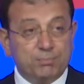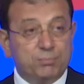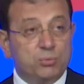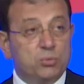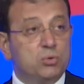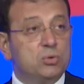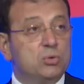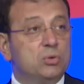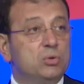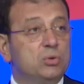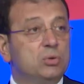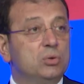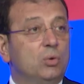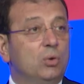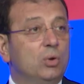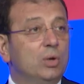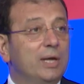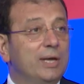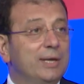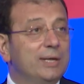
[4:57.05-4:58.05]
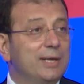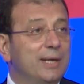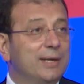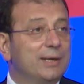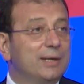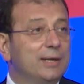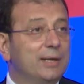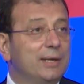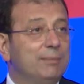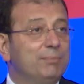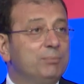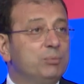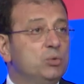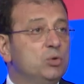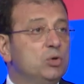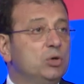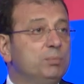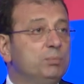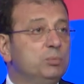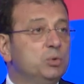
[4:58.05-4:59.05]
büyük olaylarına,
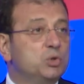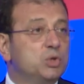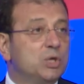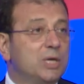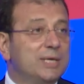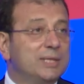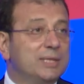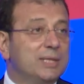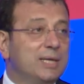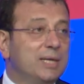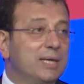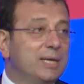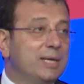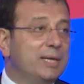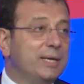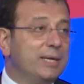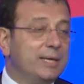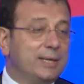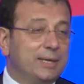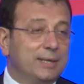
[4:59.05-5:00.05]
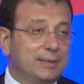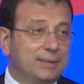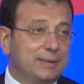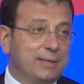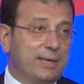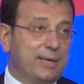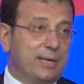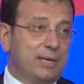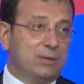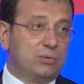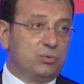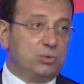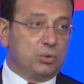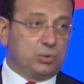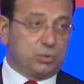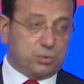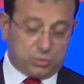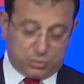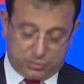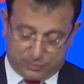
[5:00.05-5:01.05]
büyük mücadelelere
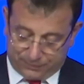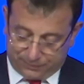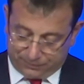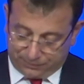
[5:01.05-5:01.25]
dayanıyor.